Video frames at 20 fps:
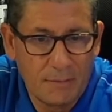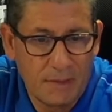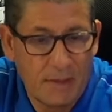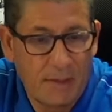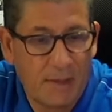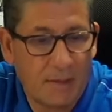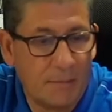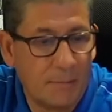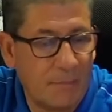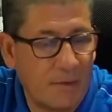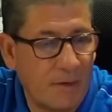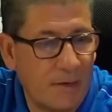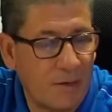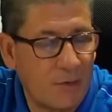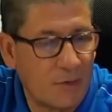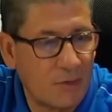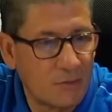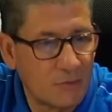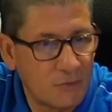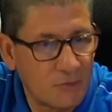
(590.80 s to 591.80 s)
Mire, lo que
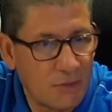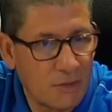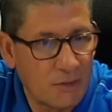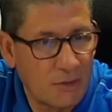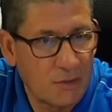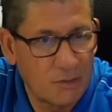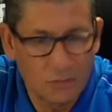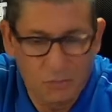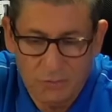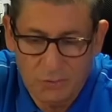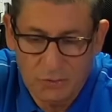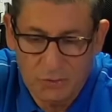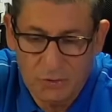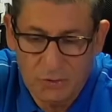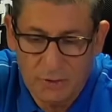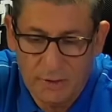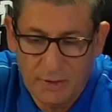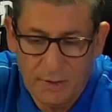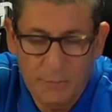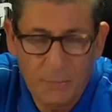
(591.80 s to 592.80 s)
sucedió. Nosotros le
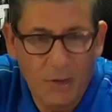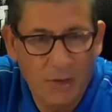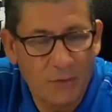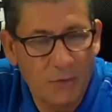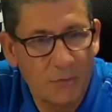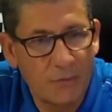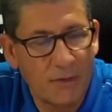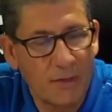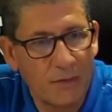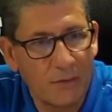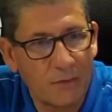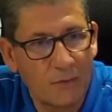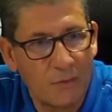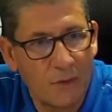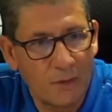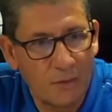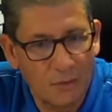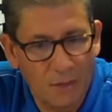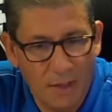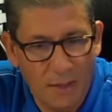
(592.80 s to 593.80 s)
dijimos al gobierno cuando
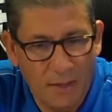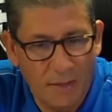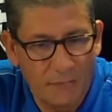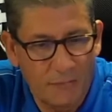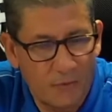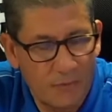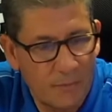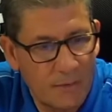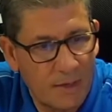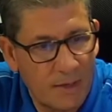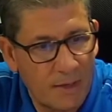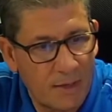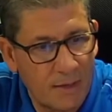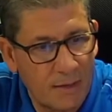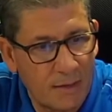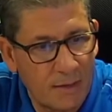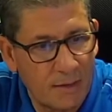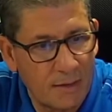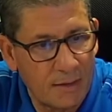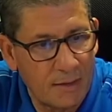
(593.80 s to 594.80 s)
la reforma
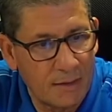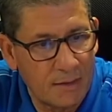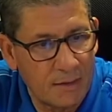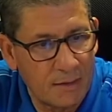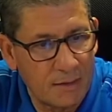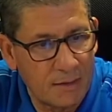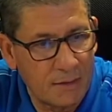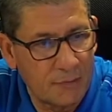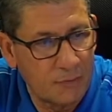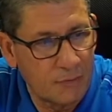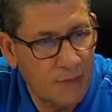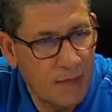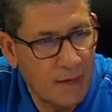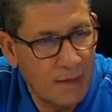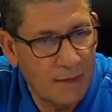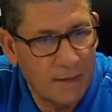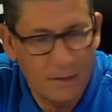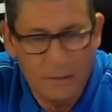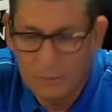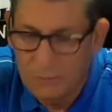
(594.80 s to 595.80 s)
tributaria,
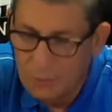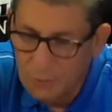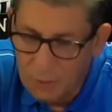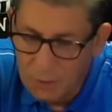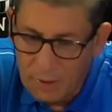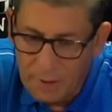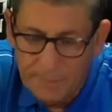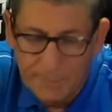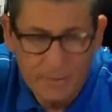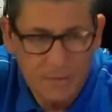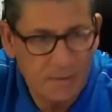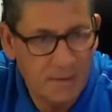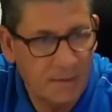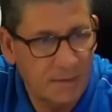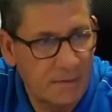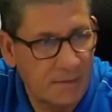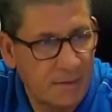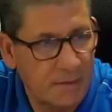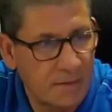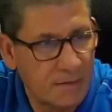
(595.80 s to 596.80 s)
no la presente.
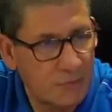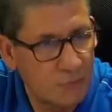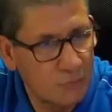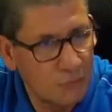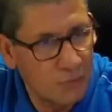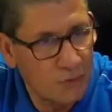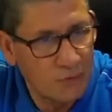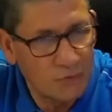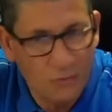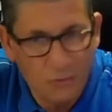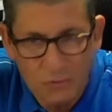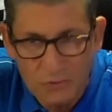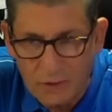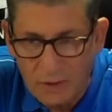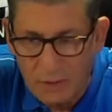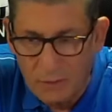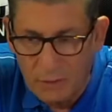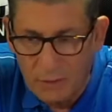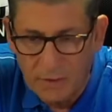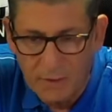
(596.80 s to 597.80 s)
Eso no es
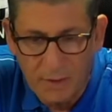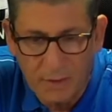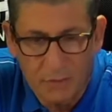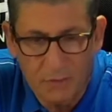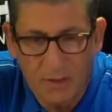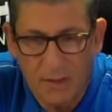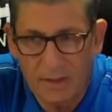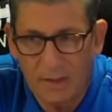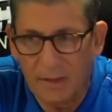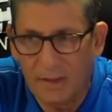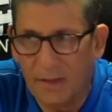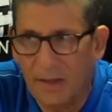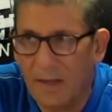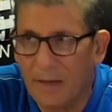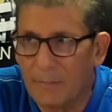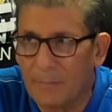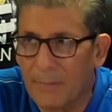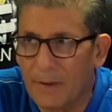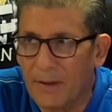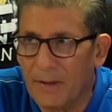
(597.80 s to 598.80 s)
consecuente con la realidad del
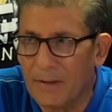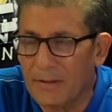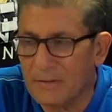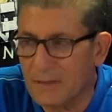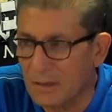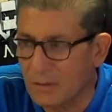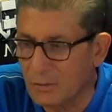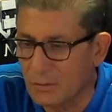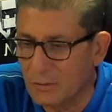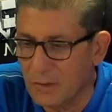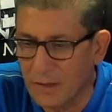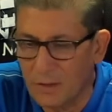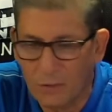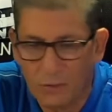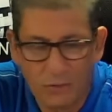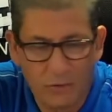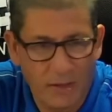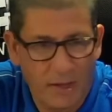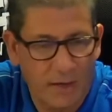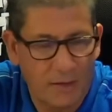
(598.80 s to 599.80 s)
país. Y el gobierno
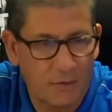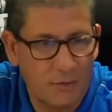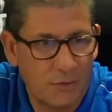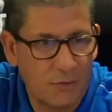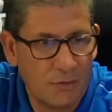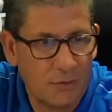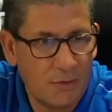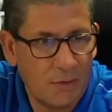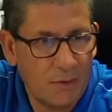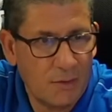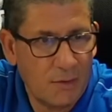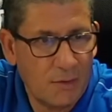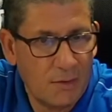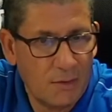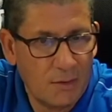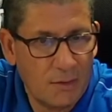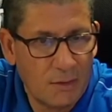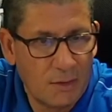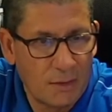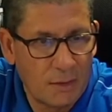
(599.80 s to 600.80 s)
terco
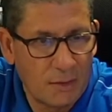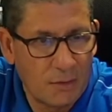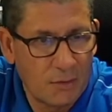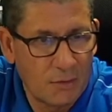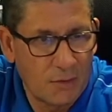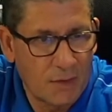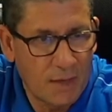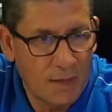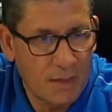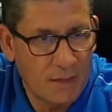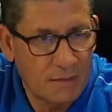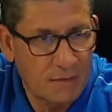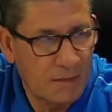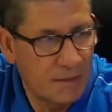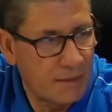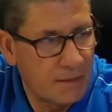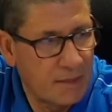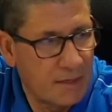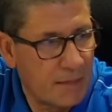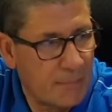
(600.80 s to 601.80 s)
eh, con Carrasquilla
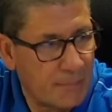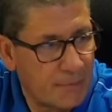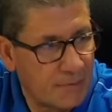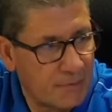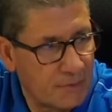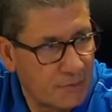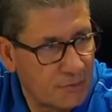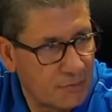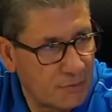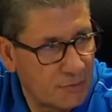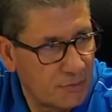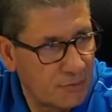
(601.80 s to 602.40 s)
la presentó.